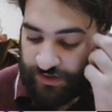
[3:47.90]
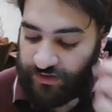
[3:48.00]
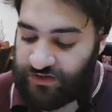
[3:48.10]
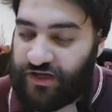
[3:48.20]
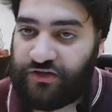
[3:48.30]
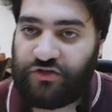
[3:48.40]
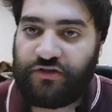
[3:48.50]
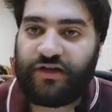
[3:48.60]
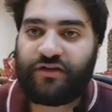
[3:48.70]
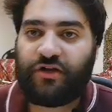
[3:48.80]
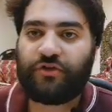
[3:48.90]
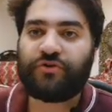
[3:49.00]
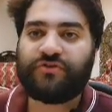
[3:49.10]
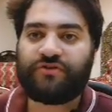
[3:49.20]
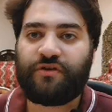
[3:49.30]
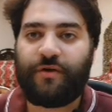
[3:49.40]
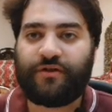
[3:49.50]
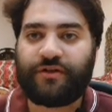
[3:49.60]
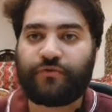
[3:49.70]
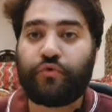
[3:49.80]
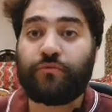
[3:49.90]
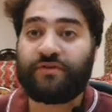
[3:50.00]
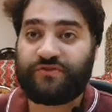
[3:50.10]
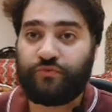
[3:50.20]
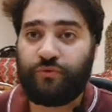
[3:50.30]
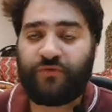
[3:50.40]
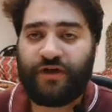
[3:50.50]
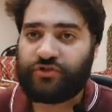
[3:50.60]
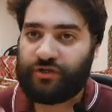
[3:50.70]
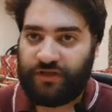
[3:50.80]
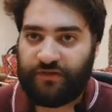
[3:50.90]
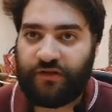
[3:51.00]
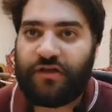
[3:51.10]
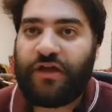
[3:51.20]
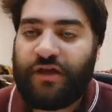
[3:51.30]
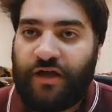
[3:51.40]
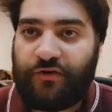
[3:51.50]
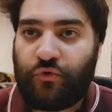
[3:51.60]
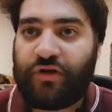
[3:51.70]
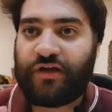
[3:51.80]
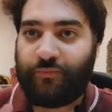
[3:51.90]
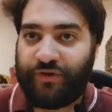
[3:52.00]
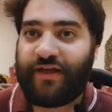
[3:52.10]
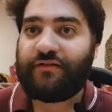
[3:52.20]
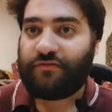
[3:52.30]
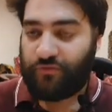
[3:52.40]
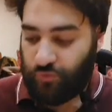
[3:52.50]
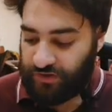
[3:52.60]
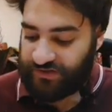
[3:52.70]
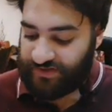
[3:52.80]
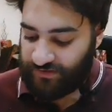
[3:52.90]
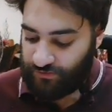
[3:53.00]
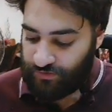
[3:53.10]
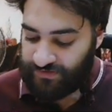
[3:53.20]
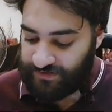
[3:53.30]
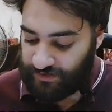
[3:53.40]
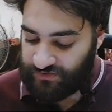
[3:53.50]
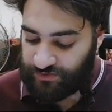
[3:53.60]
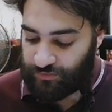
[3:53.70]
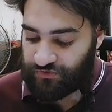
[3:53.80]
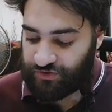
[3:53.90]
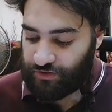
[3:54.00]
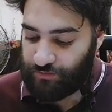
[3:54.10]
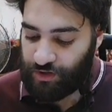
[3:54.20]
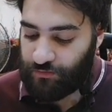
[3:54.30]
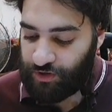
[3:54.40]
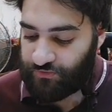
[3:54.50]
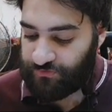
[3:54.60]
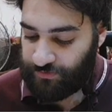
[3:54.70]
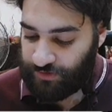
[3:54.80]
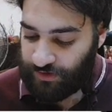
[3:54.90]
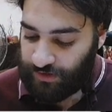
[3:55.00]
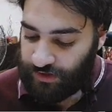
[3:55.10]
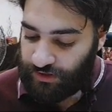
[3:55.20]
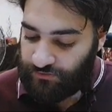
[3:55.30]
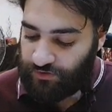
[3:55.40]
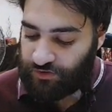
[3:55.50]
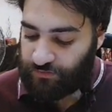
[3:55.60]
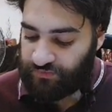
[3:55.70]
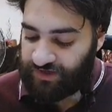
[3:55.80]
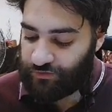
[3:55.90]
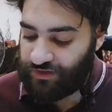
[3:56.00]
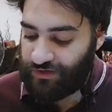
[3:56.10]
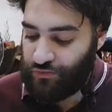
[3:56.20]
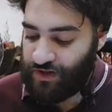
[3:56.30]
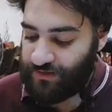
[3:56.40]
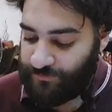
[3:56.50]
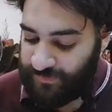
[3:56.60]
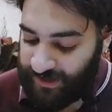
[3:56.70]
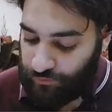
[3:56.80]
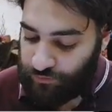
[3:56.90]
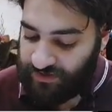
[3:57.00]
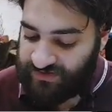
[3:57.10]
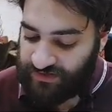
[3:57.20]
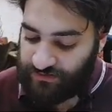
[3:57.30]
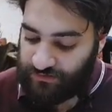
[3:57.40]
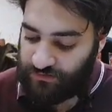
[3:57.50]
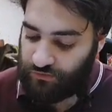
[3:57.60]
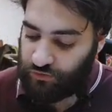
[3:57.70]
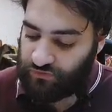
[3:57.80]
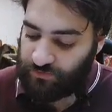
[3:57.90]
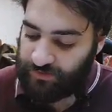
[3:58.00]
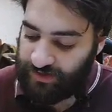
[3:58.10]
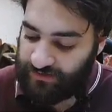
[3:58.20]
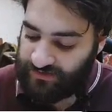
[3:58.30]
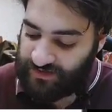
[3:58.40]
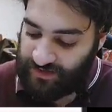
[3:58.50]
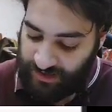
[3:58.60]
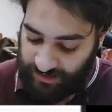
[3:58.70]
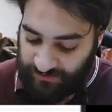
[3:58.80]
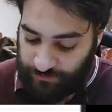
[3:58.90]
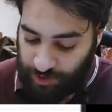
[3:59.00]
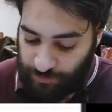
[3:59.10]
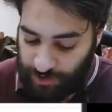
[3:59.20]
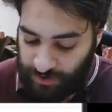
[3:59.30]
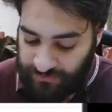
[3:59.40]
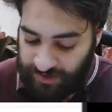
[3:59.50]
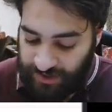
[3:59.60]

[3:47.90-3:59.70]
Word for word: يعني لكن حضرتك طبعا هتكون مزنوق فعشان كده هنقول لك بلان كويسه دلوقتي هنظبطها مع بعض طيب تعالوا الاول نحاول مثلا نحط بلان سريعه كده مع بعض